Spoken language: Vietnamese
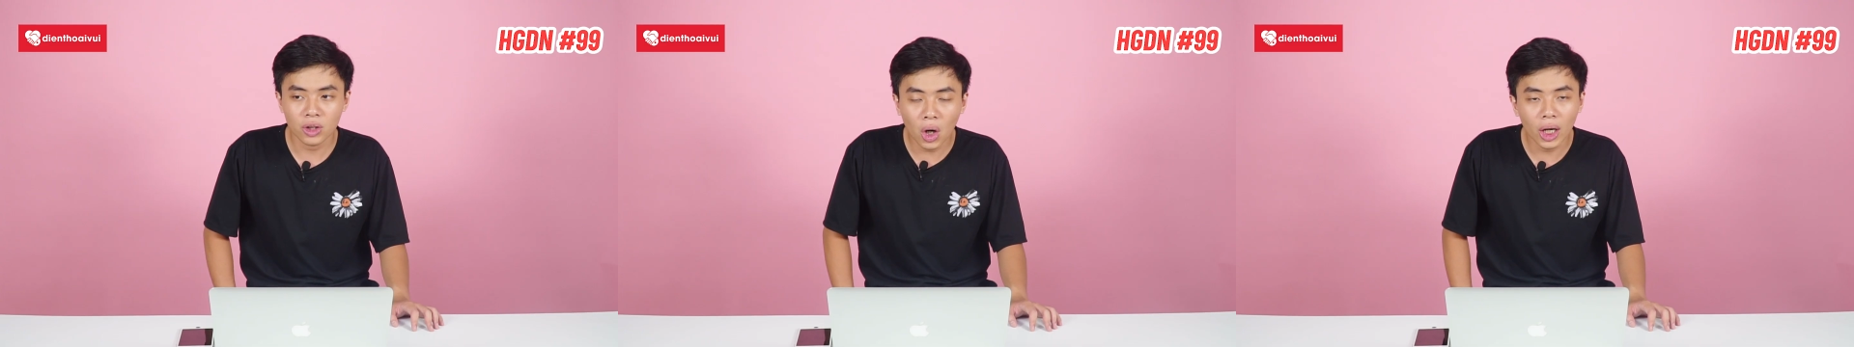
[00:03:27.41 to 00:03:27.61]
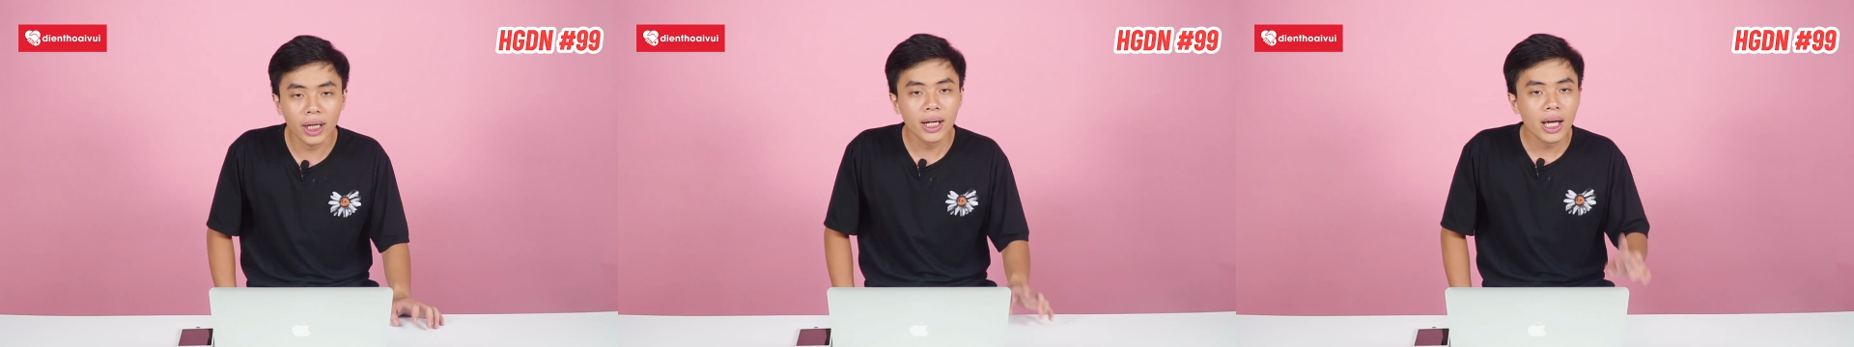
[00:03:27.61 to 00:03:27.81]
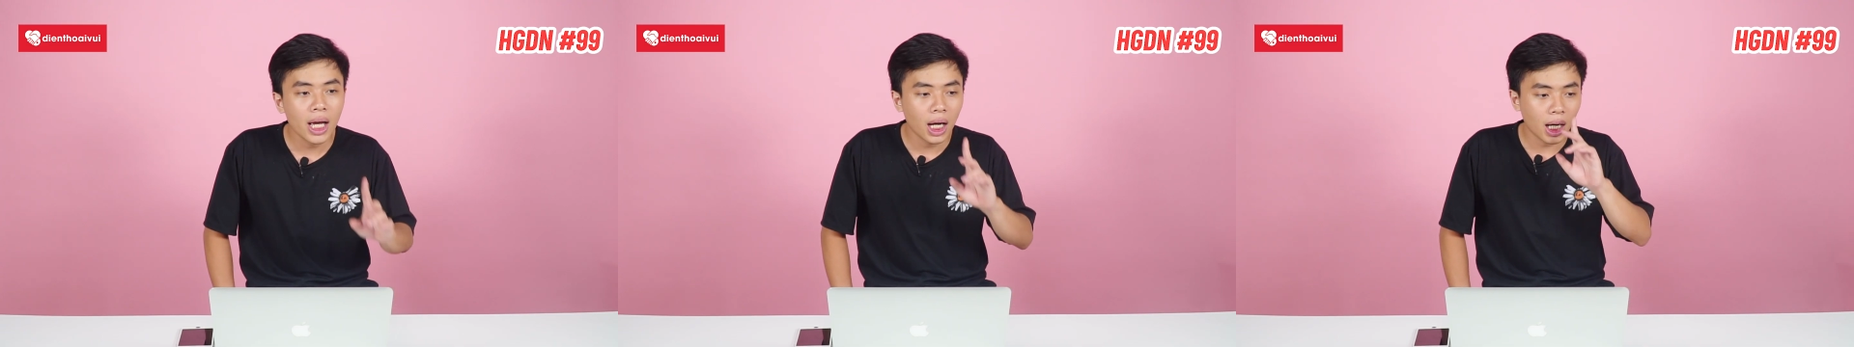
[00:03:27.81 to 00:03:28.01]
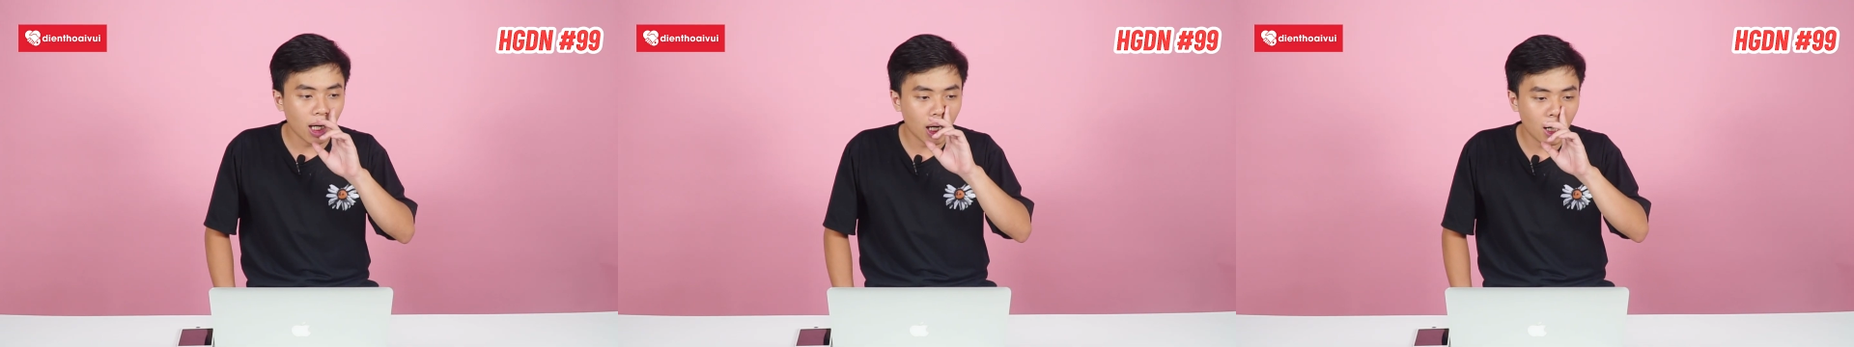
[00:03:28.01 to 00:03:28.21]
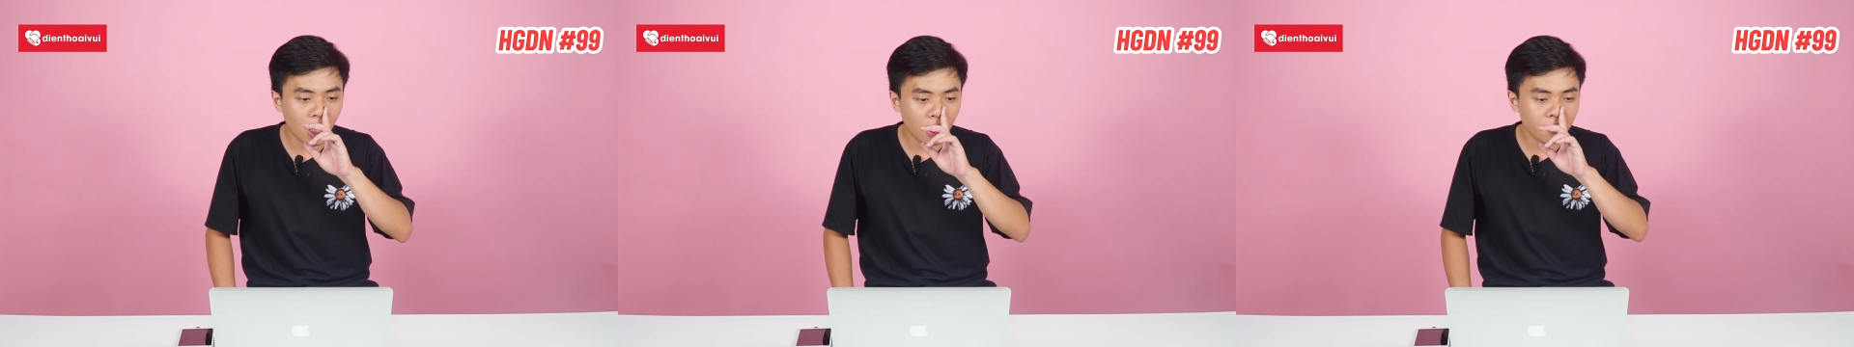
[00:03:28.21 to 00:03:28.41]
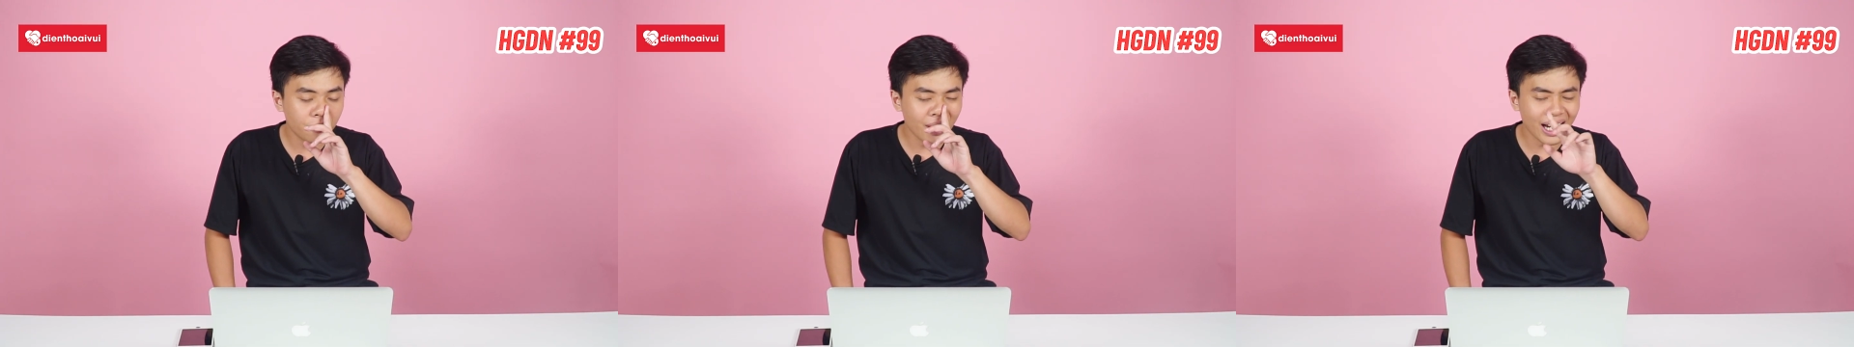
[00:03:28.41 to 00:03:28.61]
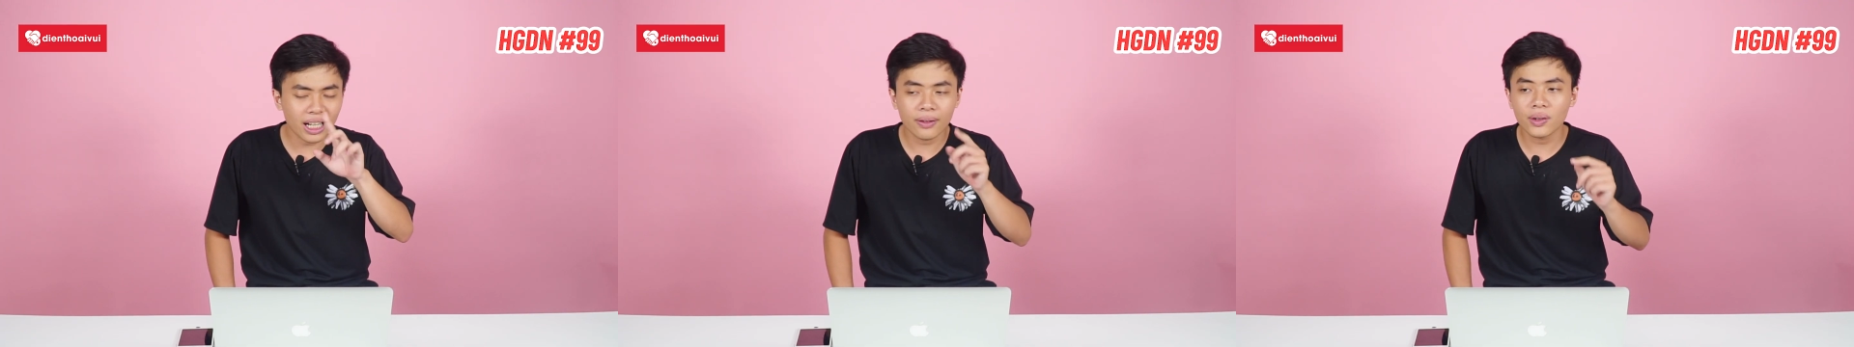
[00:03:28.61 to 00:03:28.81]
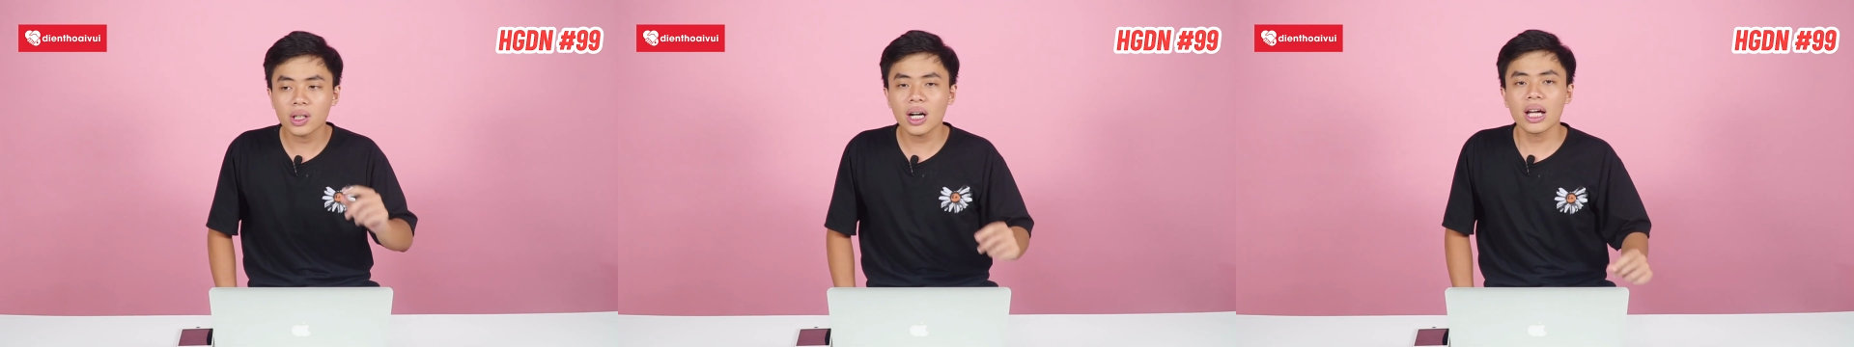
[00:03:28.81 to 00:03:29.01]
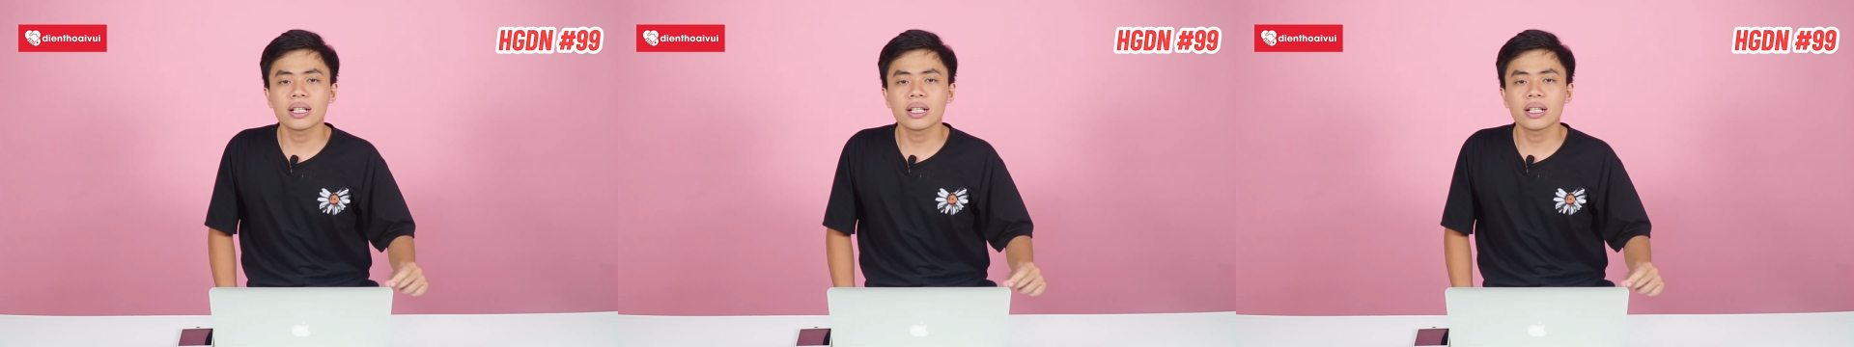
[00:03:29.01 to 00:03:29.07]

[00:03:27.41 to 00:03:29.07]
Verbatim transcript: rồi À, về cái vấn